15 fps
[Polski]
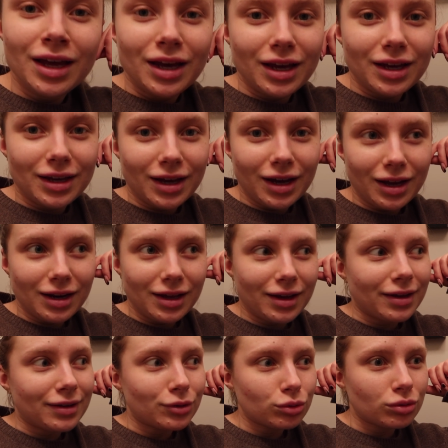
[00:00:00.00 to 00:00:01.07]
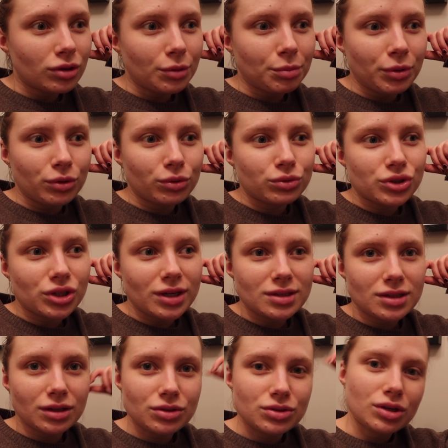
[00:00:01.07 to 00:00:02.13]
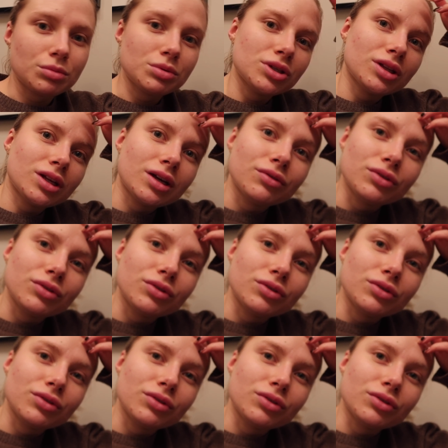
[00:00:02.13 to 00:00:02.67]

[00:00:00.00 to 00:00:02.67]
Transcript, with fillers: e, ale jutro, pojutrze z tego zrobi się taki,